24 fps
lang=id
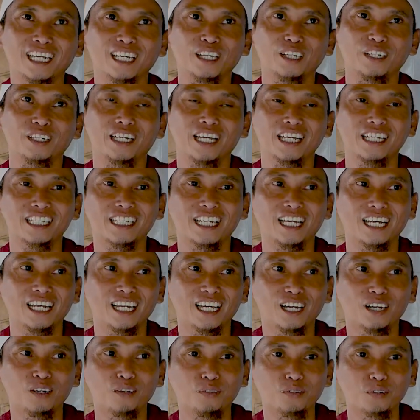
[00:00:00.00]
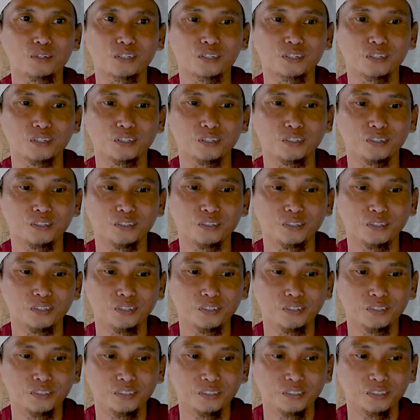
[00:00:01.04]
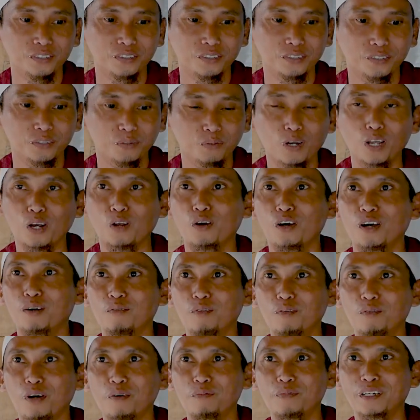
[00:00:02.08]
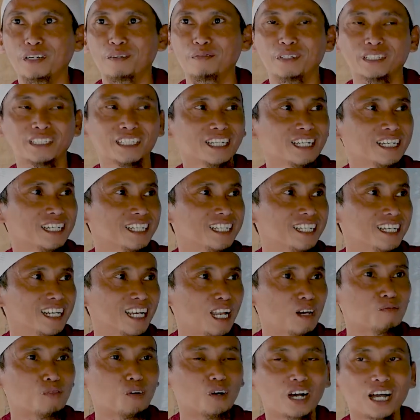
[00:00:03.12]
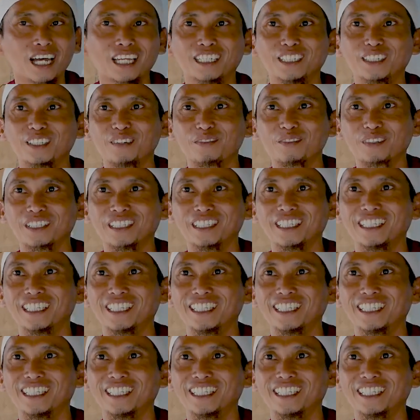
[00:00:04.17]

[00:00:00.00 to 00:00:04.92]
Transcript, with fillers: kalau tidak salah usul Walong apa namanya? Lamongan itu apa?